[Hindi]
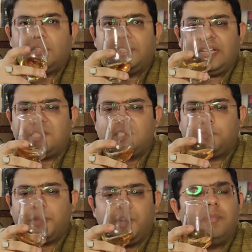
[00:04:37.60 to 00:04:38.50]
दैट्स
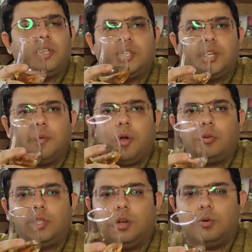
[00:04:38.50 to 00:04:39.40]
प्रेटी मच इट
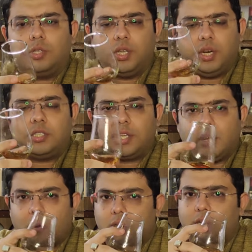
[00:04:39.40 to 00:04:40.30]
अबाउट द नोजिंग लेट्स
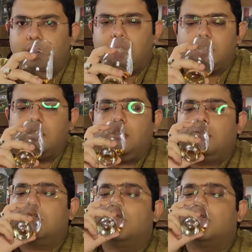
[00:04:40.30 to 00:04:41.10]
गेट ऑन टू द टेस्टिंग